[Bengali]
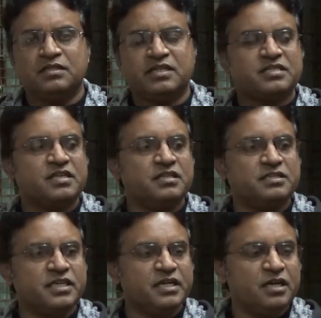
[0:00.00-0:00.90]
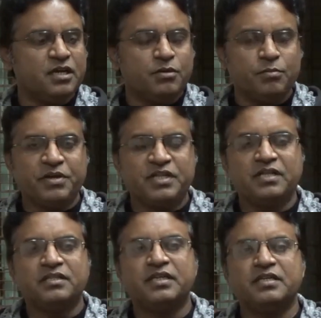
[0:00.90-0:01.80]
তার সাথে যে
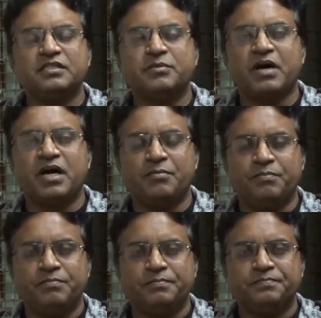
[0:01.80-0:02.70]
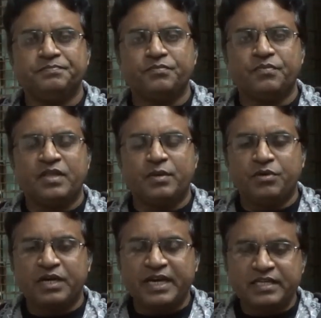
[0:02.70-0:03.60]
বেদান্তের যে ভাব
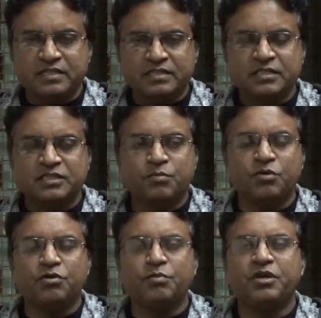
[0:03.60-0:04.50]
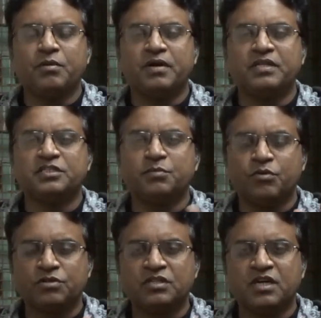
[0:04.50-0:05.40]
এবং এই দেশের যে মরমিয়াবাদ যে
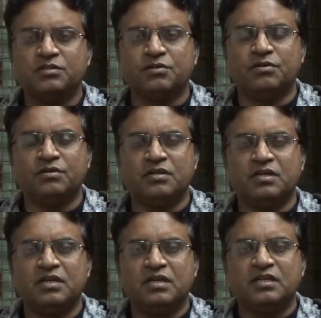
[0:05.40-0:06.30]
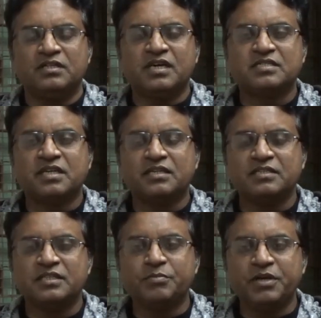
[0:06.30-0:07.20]
ভক্তি আন্দোলন তার সাথে
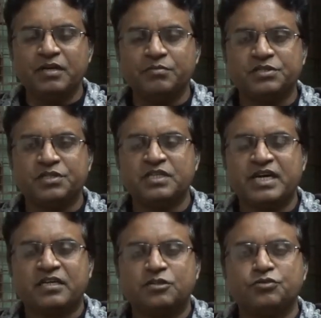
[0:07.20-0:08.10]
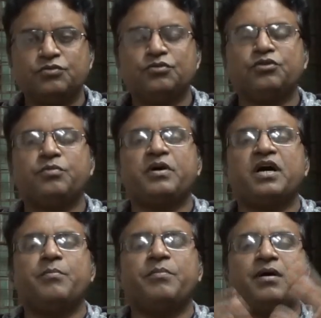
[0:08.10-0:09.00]
যে মিলেমিশে যে একটা সুন্দর
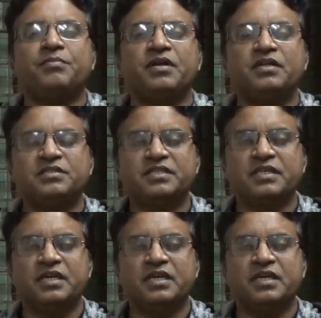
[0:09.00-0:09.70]
ভাব ভাবনার যে